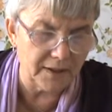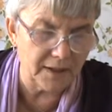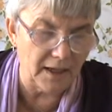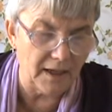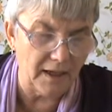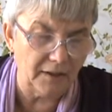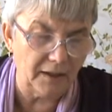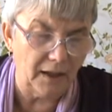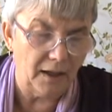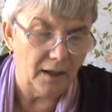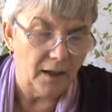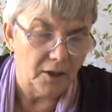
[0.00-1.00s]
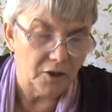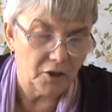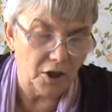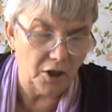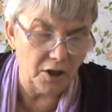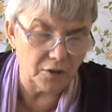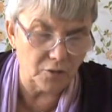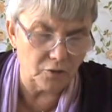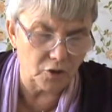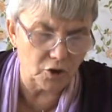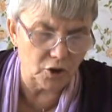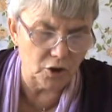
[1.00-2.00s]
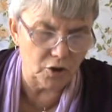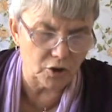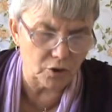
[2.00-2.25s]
zaleta, że Jezus czyni